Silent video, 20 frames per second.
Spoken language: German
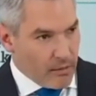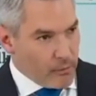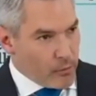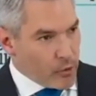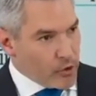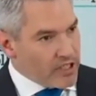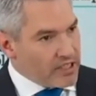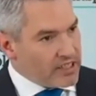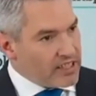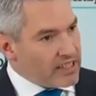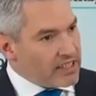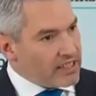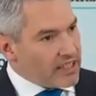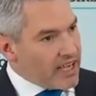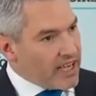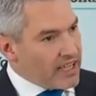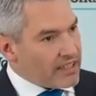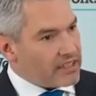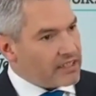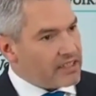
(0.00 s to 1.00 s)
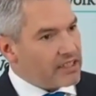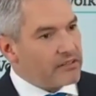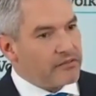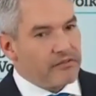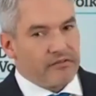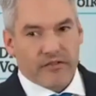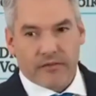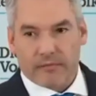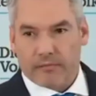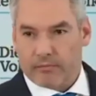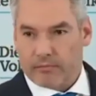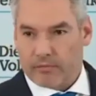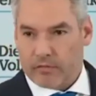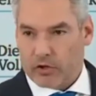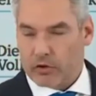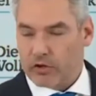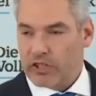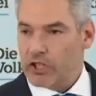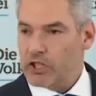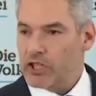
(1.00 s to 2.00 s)
Politik aktiv
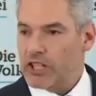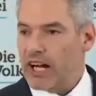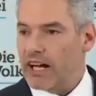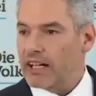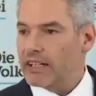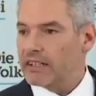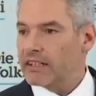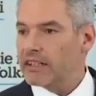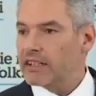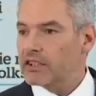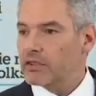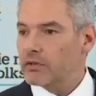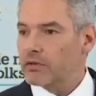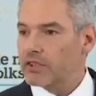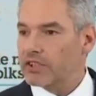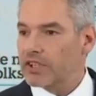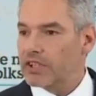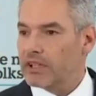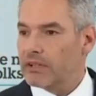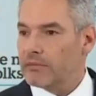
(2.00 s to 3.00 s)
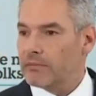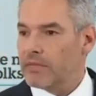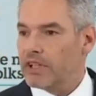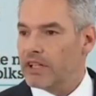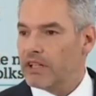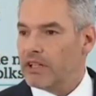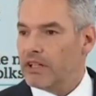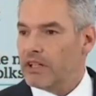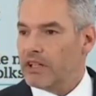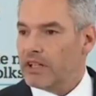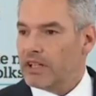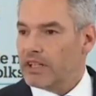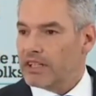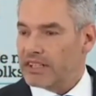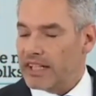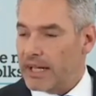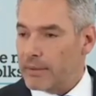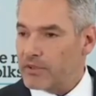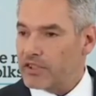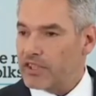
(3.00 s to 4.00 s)
zu gestalten, ist unser
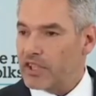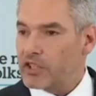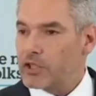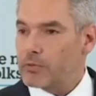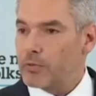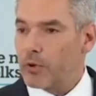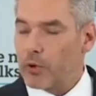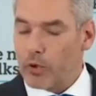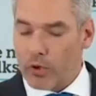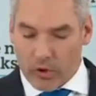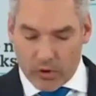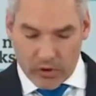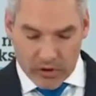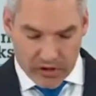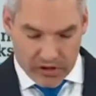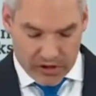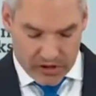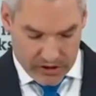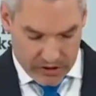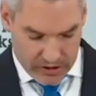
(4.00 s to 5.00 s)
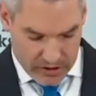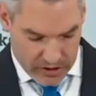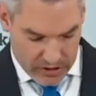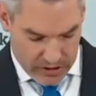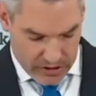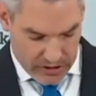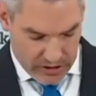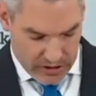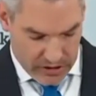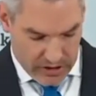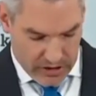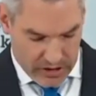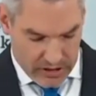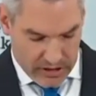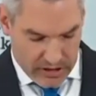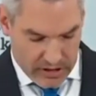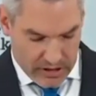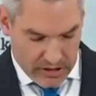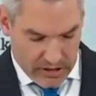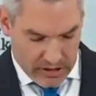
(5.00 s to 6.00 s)
Selbstanspruch und
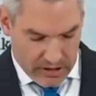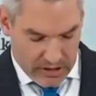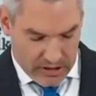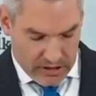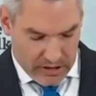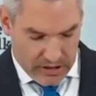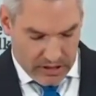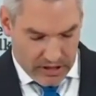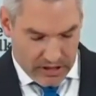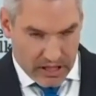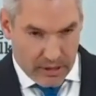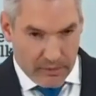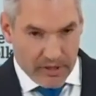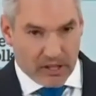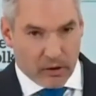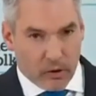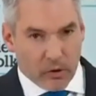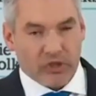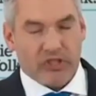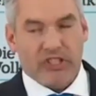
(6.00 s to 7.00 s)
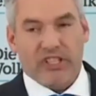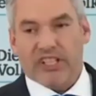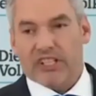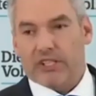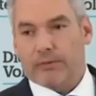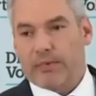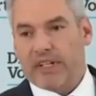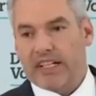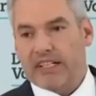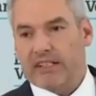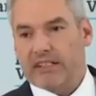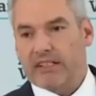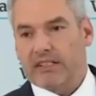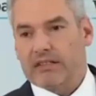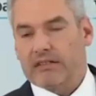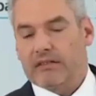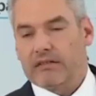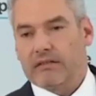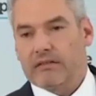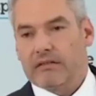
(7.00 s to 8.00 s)
ich habe großen Respekt
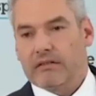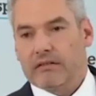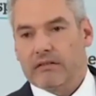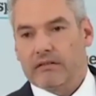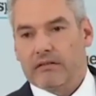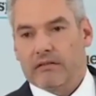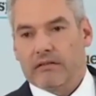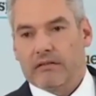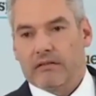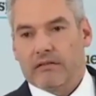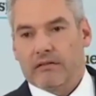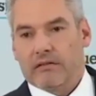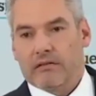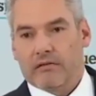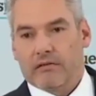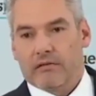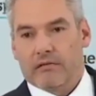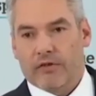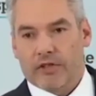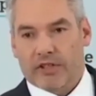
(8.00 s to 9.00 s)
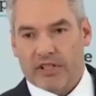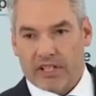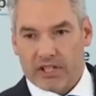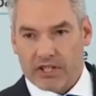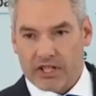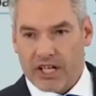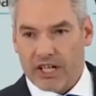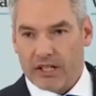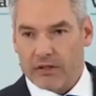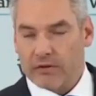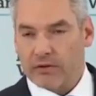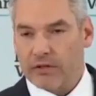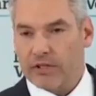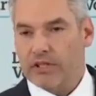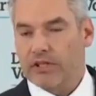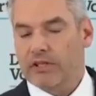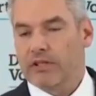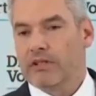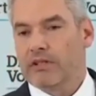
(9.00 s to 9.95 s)
vor der Entscheidung